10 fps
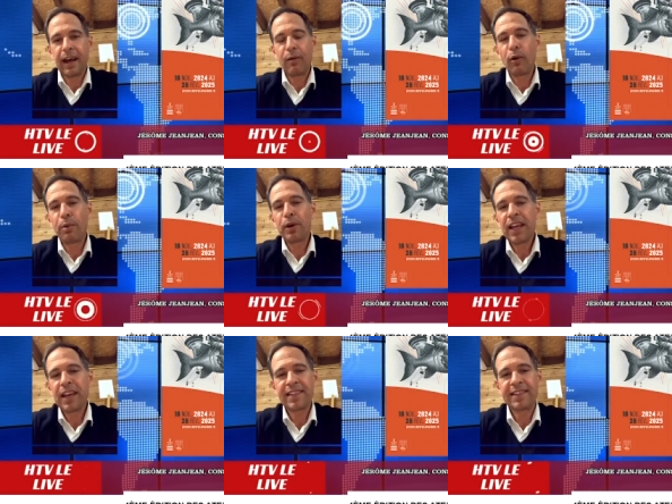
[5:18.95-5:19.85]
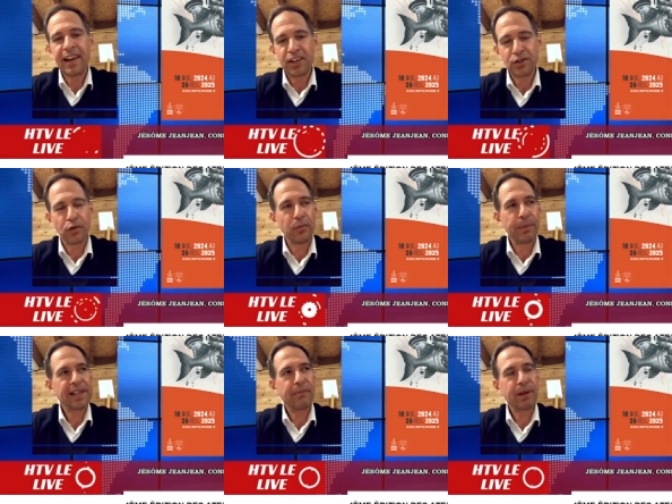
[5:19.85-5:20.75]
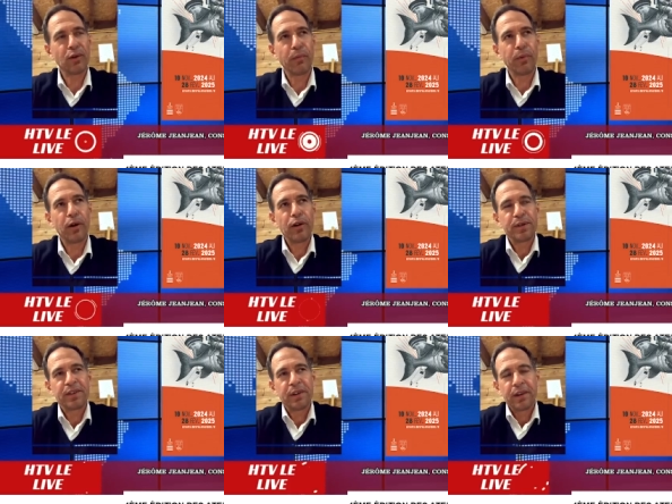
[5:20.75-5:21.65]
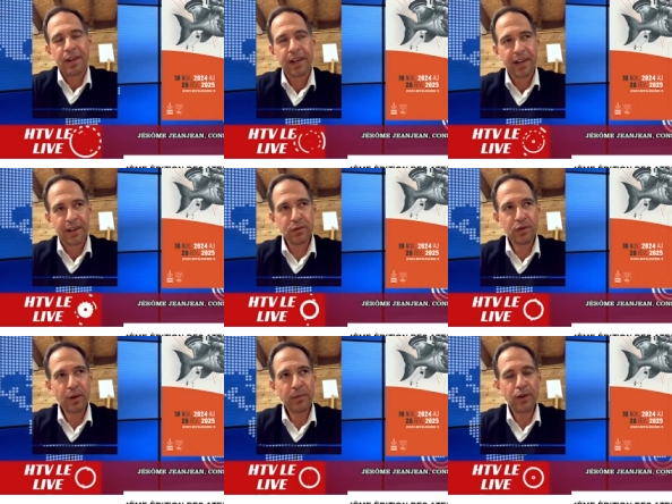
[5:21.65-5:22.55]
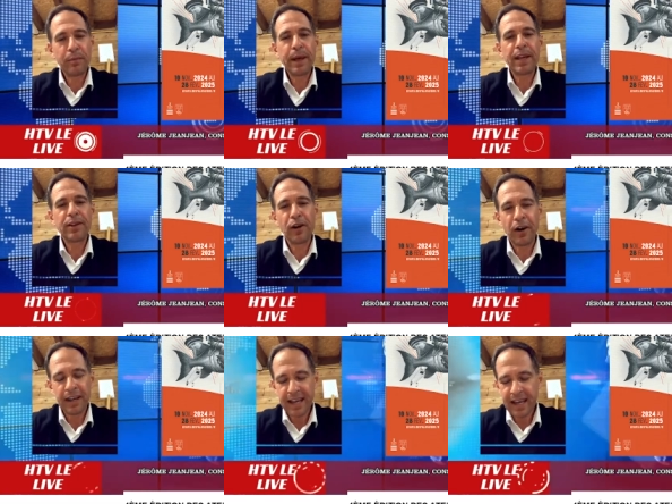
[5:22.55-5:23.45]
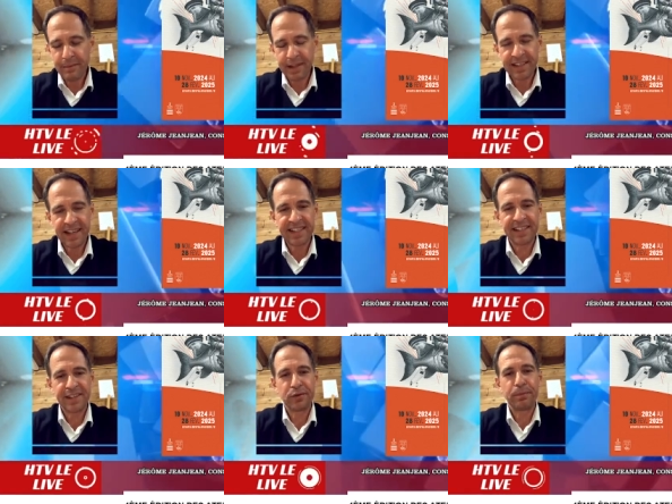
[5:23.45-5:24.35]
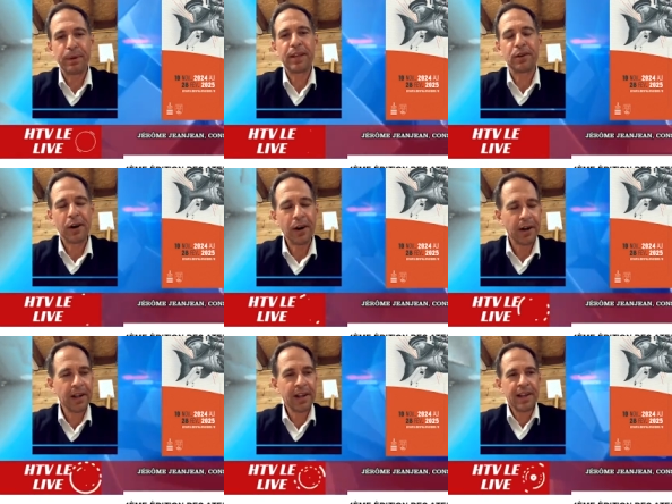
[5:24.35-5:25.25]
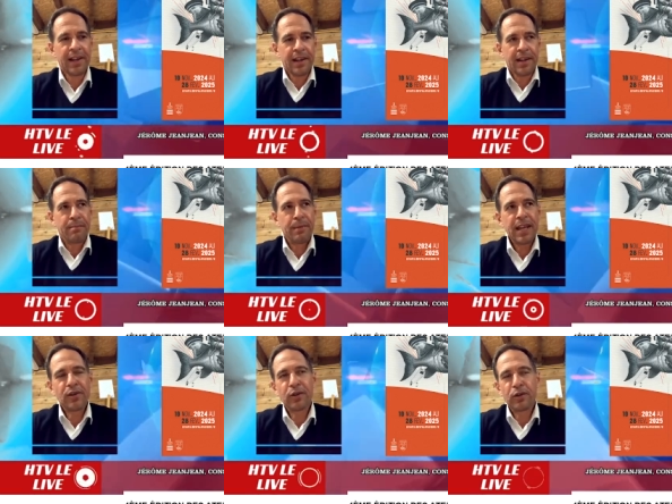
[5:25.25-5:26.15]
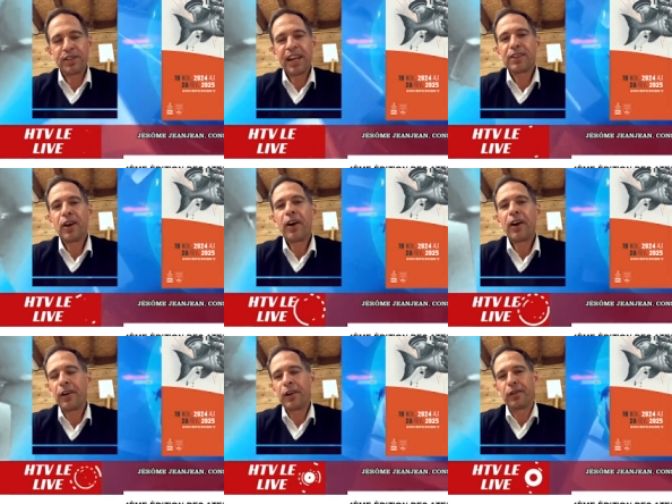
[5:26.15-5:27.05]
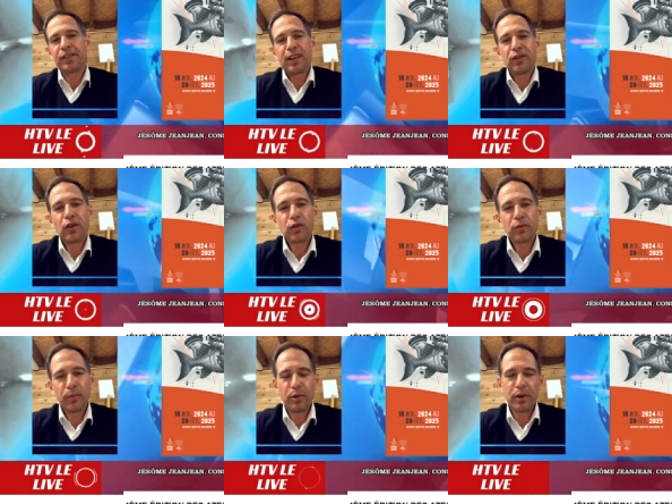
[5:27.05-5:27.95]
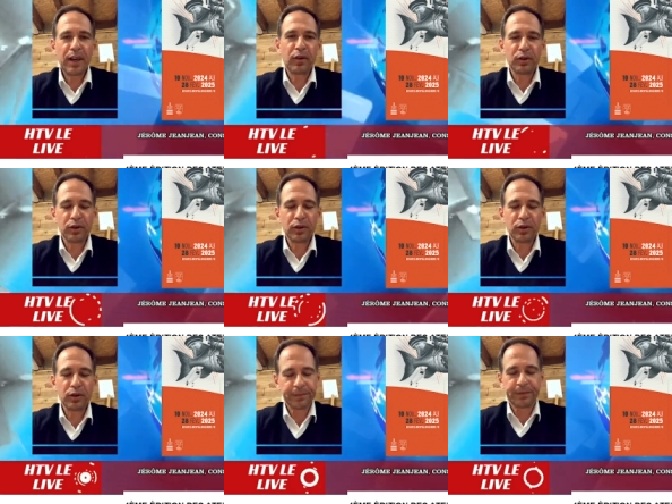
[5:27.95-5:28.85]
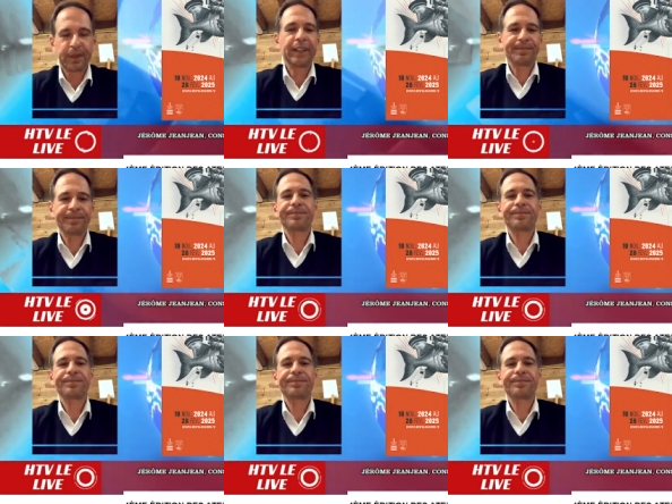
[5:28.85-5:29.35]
à Montpellier et sa région, non pas sa métropole, puisque nous sommes dans le pays de l'or, il y a également des artisans du pays de l'or, mais donc au secteur, au secteur de Montpellier, grosso modo. Voilà.